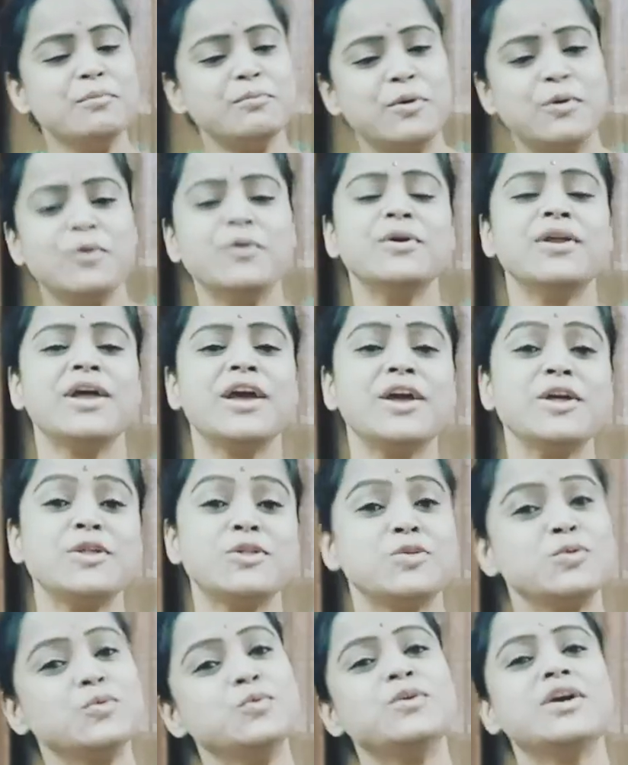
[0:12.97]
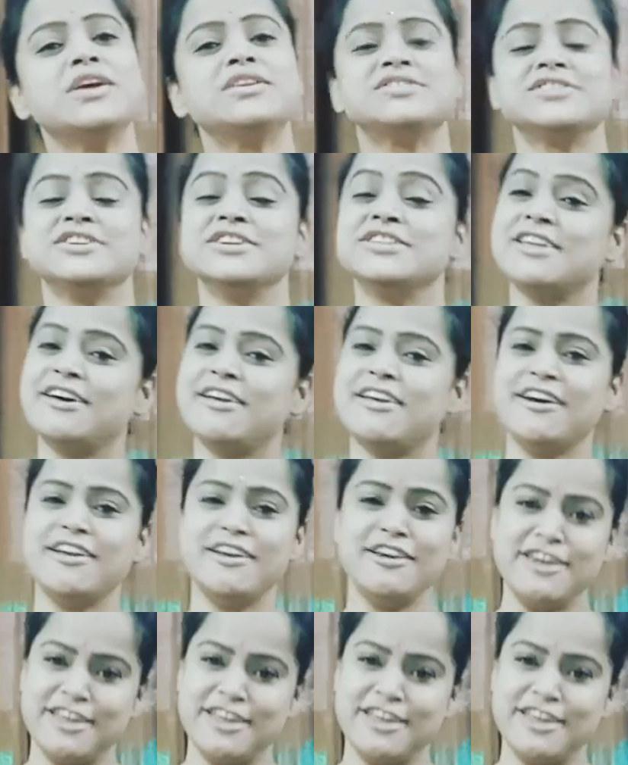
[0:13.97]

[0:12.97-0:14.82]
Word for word: भोर है सूरज की तरह